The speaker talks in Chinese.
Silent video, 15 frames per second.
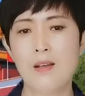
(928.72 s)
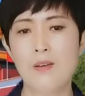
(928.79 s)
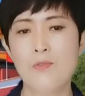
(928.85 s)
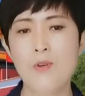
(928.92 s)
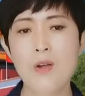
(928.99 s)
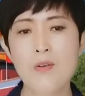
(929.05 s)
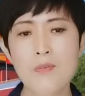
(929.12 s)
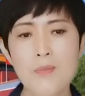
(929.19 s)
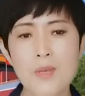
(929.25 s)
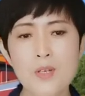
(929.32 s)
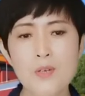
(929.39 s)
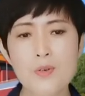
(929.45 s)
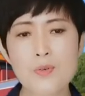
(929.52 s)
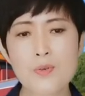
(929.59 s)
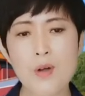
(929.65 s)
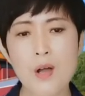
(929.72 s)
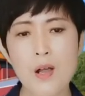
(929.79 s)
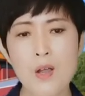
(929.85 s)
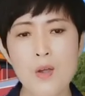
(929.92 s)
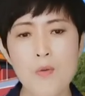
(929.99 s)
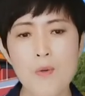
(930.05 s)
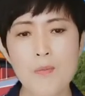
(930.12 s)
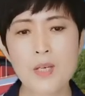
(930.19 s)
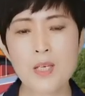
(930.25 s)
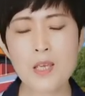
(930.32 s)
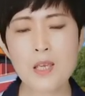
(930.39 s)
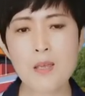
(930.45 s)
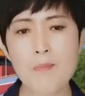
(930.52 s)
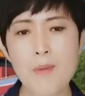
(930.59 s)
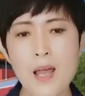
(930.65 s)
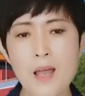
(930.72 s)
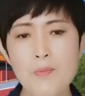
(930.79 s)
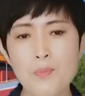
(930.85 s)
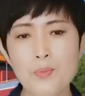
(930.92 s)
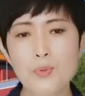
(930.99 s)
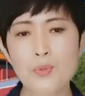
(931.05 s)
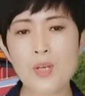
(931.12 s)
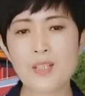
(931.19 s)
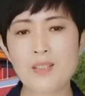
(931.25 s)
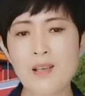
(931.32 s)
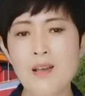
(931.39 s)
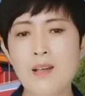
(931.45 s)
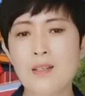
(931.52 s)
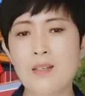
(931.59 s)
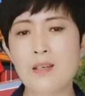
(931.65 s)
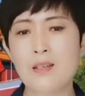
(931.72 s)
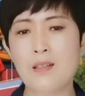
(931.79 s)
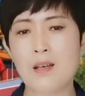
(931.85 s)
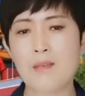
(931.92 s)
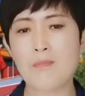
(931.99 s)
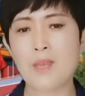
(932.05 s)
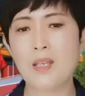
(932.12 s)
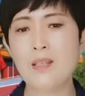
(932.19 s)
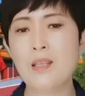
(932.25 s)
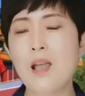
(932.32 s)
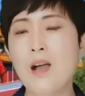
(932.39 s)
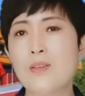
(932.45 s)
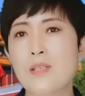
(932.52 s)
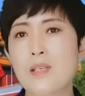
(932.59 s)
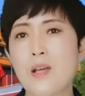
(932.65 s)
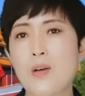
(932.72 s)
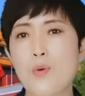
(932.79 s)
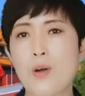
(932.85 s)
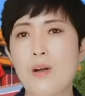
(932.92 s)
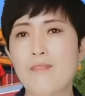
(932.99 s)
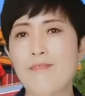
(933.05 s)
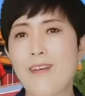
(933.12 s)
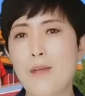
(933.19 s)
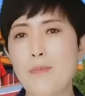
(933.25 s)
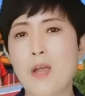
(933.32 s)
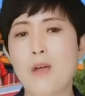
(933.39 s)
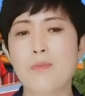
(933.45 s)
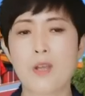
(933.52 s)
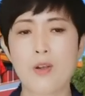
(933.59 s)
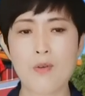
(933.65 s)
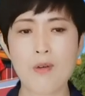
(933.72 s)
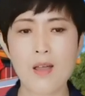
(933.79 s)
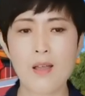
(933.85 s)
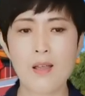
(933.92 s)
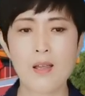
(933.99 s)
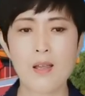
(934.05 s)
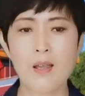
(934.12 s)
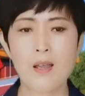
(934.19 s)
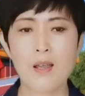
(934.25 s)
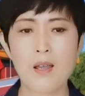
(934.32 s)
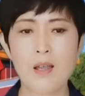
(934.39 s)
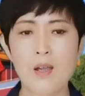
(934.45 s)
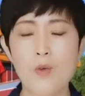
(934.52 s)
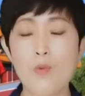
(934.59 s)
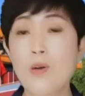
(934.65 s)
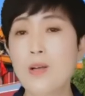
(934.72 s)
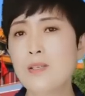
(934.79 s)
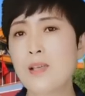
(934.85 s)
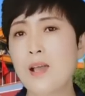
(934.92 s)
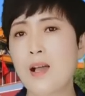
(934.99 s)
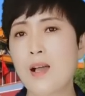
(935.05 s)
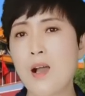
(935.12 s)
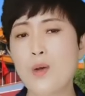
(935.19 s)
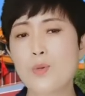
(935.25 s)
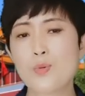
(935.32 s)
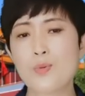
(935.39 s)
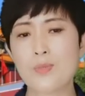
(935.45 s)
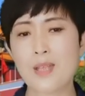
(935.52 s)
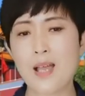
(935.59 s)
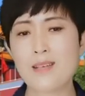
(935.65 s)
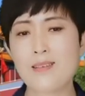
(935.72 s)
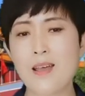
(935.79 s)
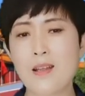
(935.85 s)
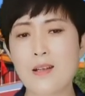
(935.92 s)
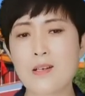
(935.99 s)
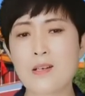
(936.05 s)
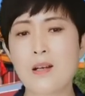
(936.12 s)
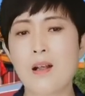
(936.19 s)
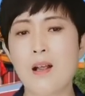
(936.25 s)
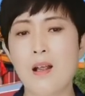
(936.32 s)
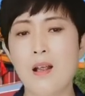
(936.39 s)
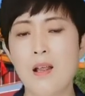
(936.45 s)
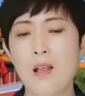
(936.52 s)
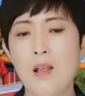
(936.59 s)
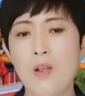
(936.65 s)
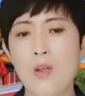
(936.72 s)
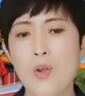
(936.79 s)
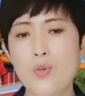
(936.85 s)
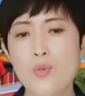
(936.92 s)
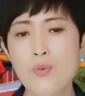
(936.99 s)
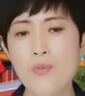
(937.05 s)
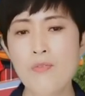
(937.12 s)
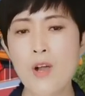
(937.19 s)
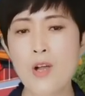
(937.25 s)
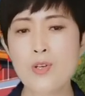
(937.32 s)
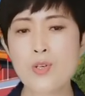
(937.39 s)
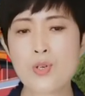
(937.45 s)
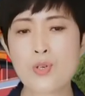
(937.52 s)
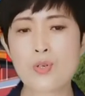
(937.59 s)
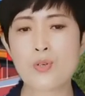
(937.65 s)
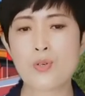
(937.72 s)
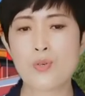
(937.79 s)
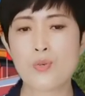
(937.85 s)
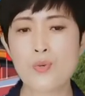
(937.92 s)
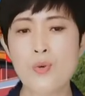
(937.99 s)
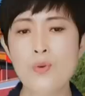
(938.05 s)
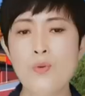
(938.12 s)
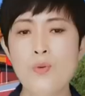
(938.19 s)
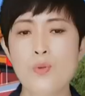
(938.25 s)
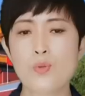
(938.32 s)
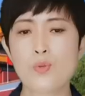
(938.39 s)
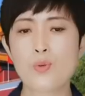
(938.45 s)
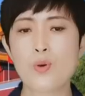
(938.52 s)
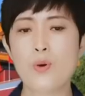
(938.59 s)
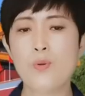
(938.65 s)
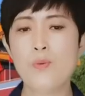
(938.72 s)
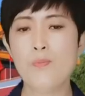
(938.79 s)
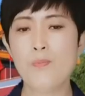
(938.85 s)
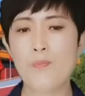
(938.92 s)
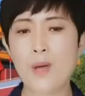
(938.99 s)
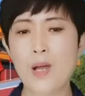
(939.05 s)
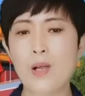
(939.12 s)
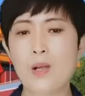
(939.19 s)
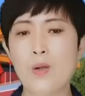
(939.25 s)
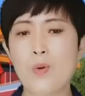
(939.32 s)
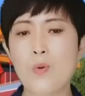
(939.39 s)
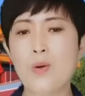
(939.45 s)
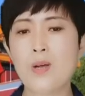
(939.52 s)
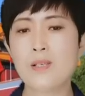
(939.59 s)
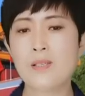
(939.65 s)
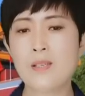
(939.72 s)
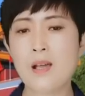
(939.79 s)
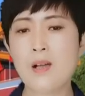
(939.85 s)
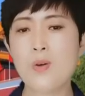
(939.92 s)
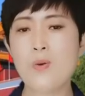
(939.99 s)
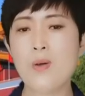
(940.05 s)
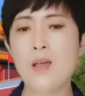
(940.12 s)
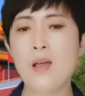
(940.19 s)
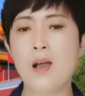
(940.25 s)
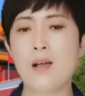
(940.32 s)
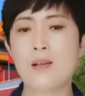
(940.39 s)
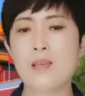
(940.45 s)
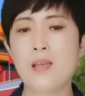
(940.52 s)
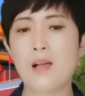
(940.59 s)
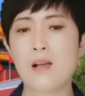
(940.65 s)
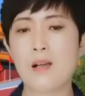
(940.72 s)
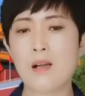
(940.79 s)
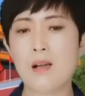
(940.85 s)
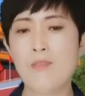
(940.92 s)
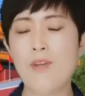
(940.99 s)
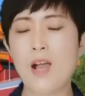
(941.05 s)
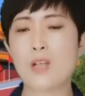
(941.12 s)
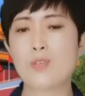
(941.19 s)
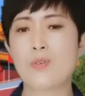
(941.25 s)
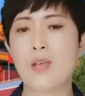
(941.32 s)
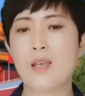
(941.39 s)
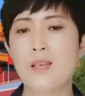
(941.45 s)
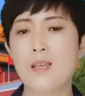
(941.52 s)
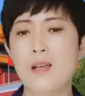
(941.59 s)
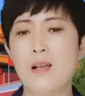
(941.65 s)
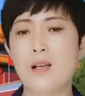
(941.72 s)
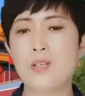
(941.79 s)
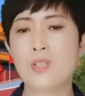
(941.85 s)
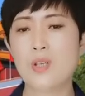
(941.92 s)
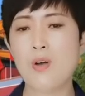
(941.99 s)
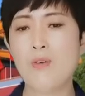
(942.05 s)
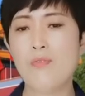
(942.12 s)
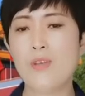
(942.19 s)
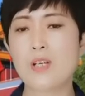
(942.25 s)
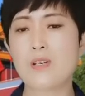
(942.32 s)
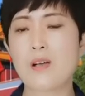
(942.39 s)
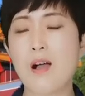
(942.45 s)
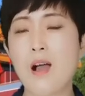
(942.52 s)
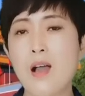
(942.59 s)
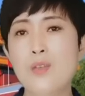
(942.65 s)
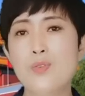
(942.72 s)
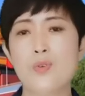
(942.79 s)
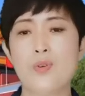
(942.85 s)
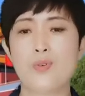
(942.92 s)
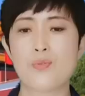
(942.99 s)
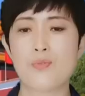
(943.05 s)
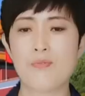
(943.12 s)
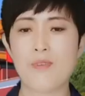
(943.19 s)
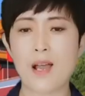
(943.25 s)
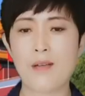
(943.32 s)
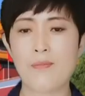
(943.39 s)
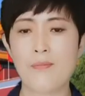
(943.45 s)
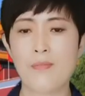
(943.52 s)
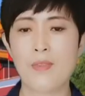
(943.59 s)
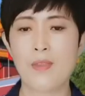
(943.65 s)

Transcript: 汪文斌就说：“我们一般不对特定的民调结果发表评论。我想告诉大家的是，中方始终从本国相关行业合法权益和消费者安全出发。”